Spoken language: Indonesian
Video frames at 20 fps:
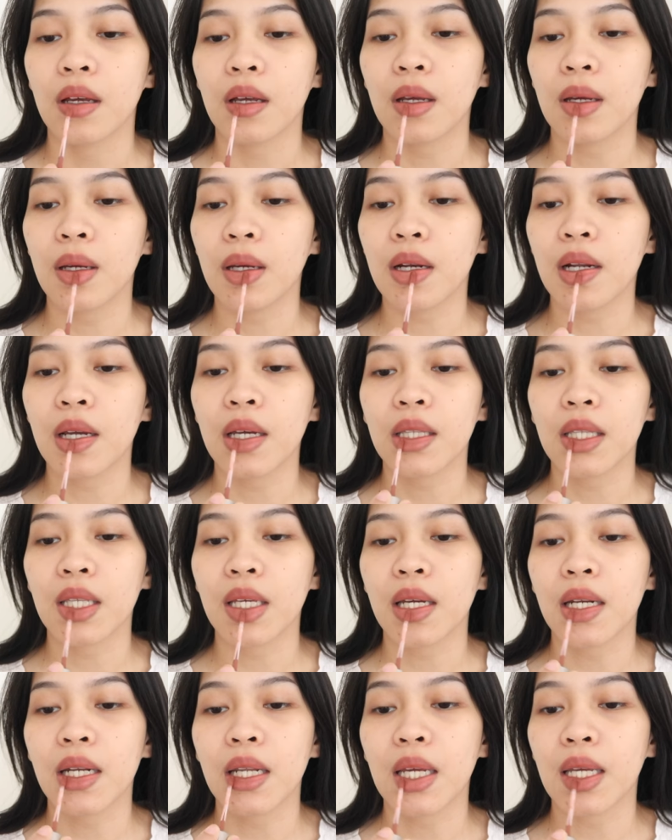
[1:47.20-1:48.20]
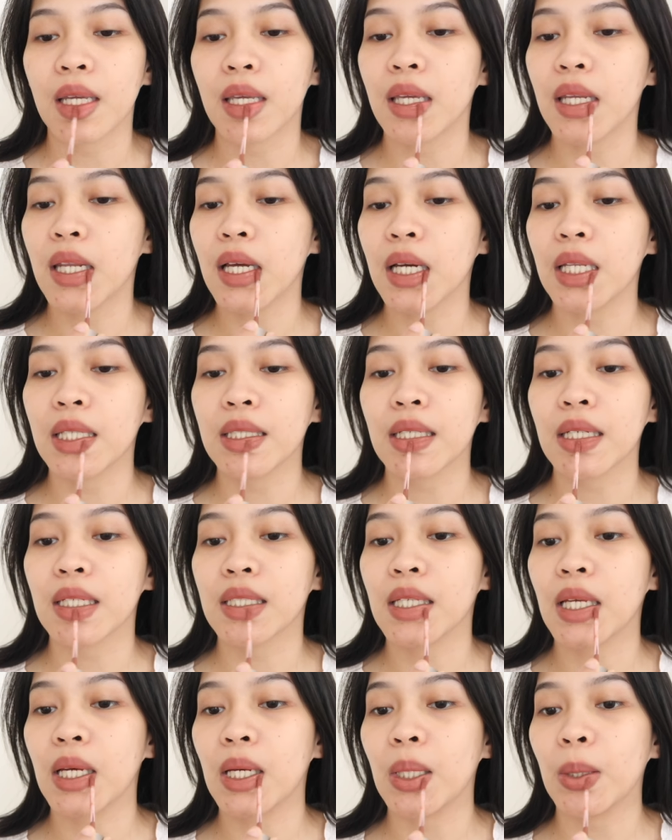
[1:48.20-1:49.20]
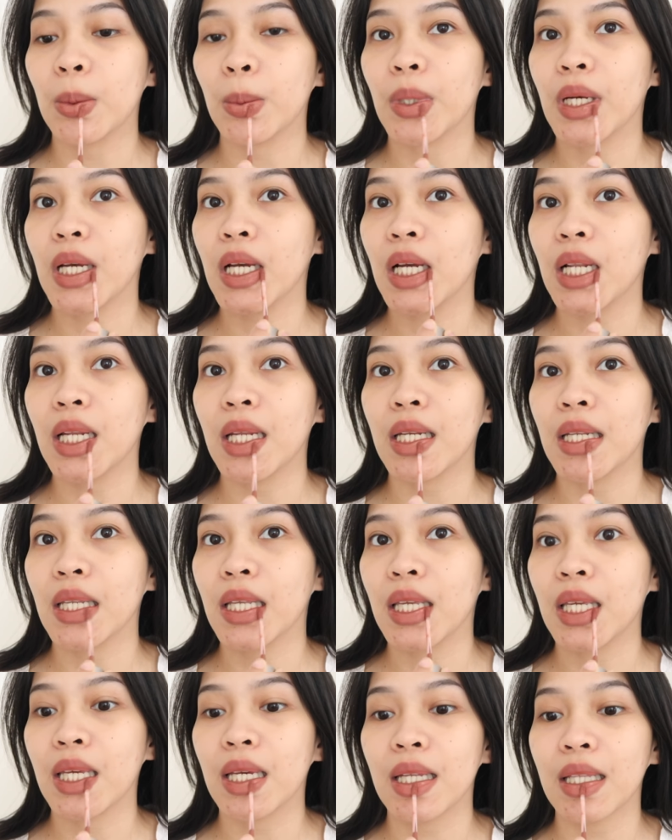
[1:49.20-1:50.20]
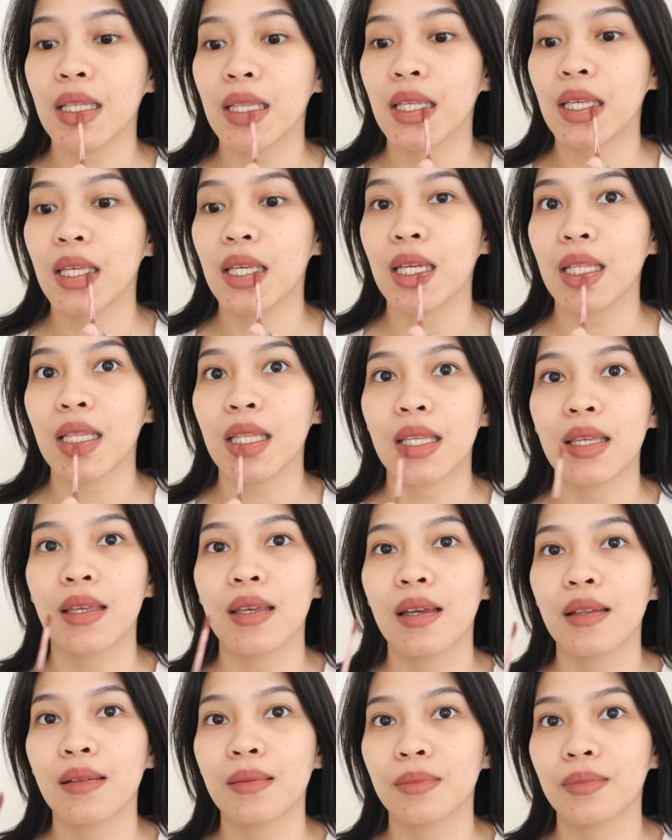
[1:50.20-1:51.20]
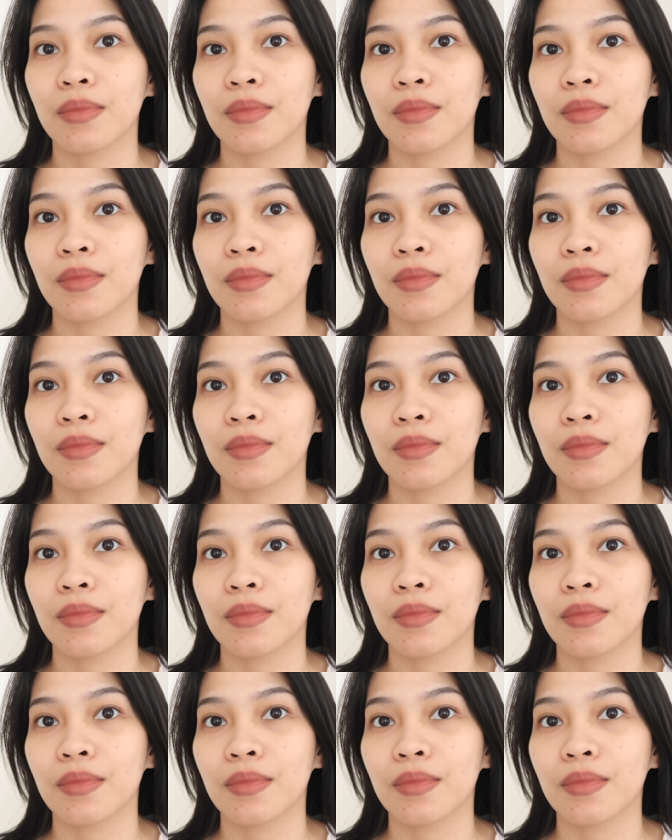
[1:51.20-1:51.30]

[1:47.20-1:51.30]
perhatikan lagi dengan seksama kalian lihat lihat lihat